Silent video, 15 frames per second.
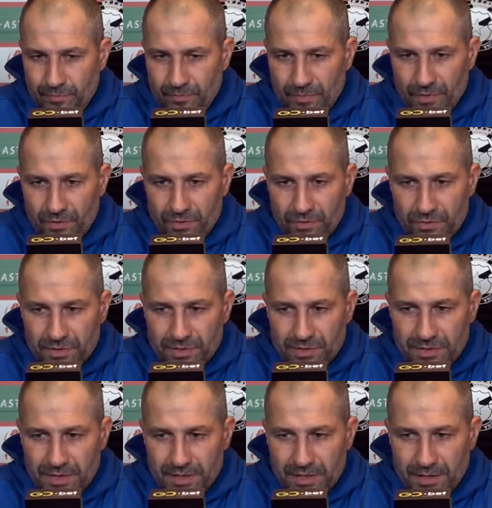do
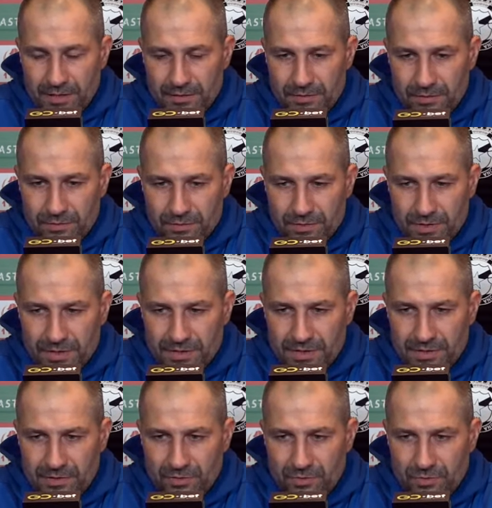końca, do końca
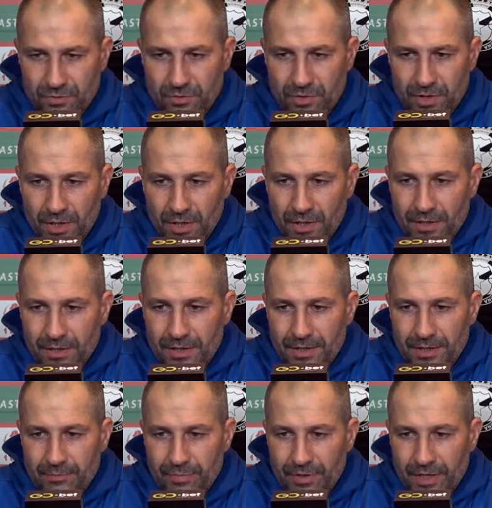sezonu.
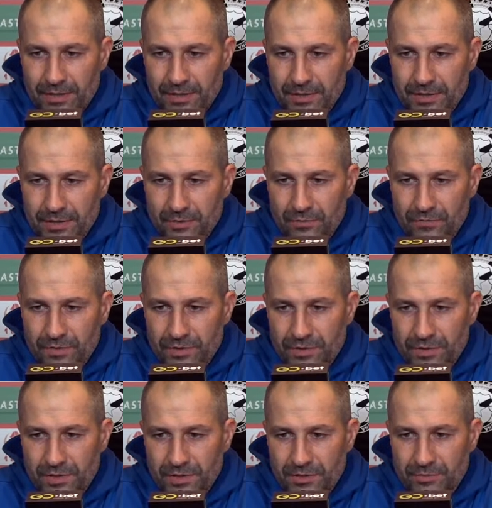E, plany
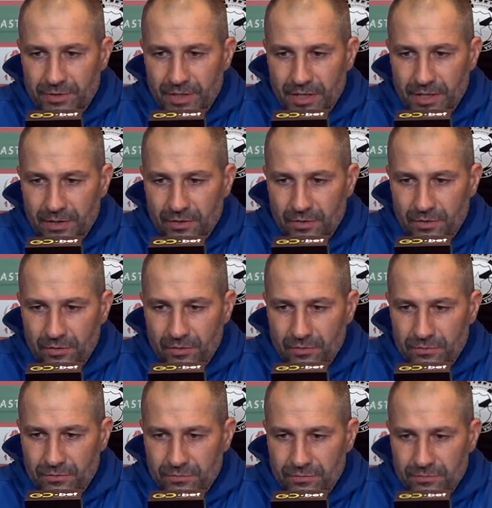również się nie zmieniają.
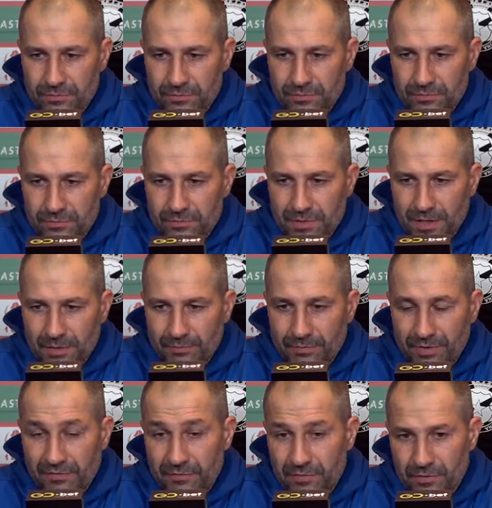Na
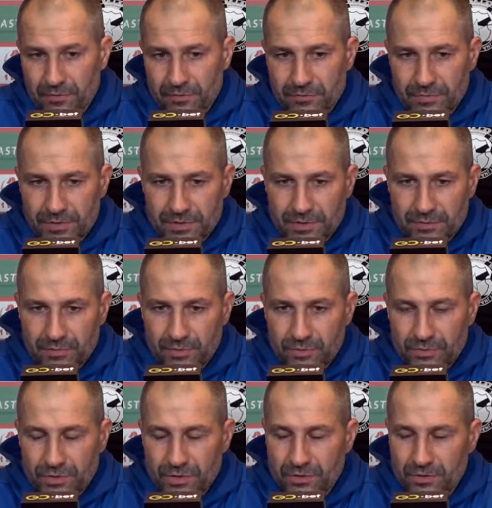pewno będziemy
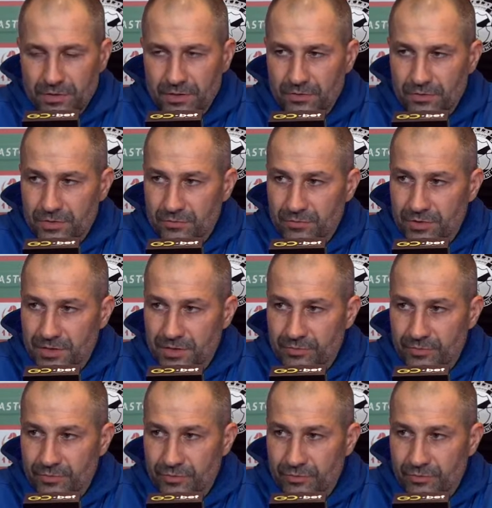dążyli do tego, żeby
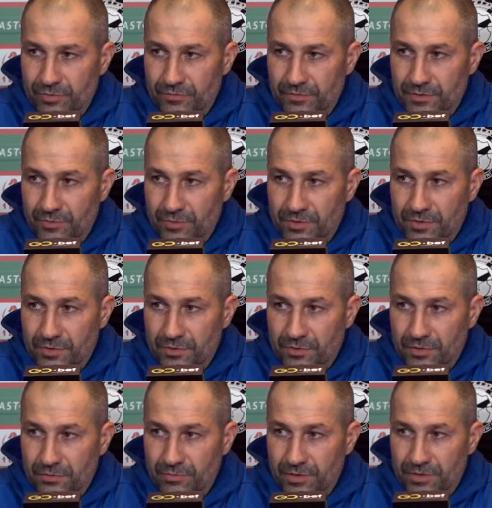zespół był
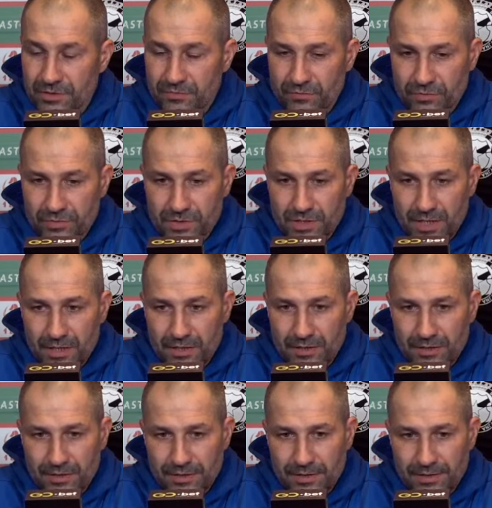wzmocniony bez dwóch zdań
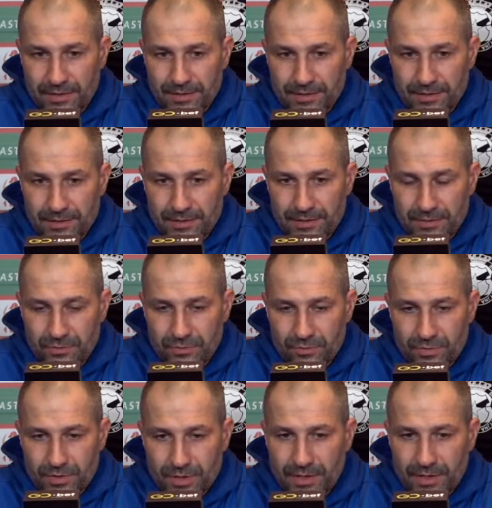i, i, i
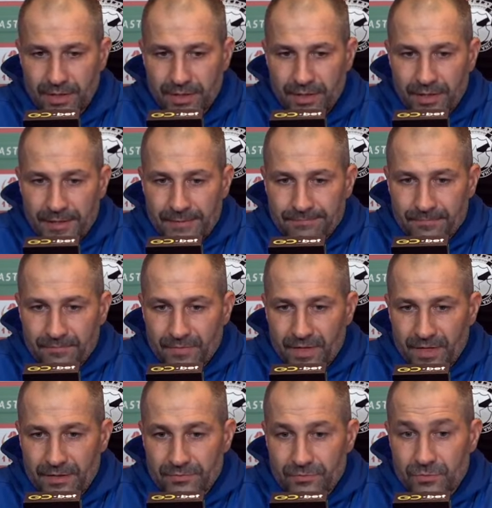tutaj
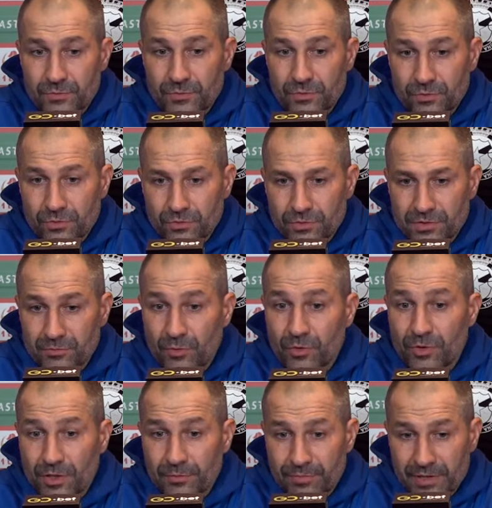mm, tu z
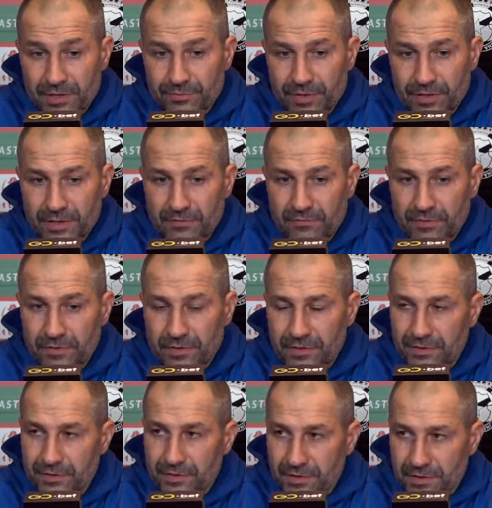mojej perspektywy
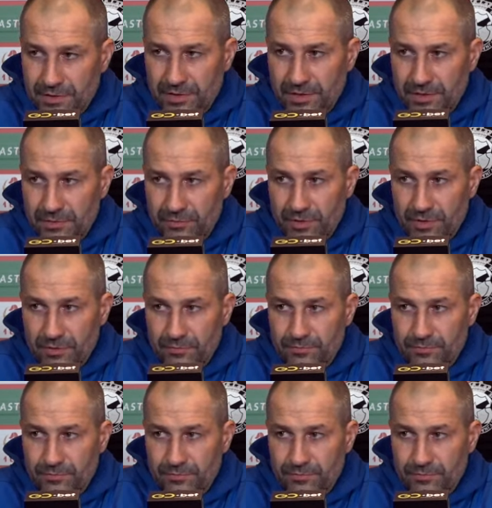nic się nie zmienia.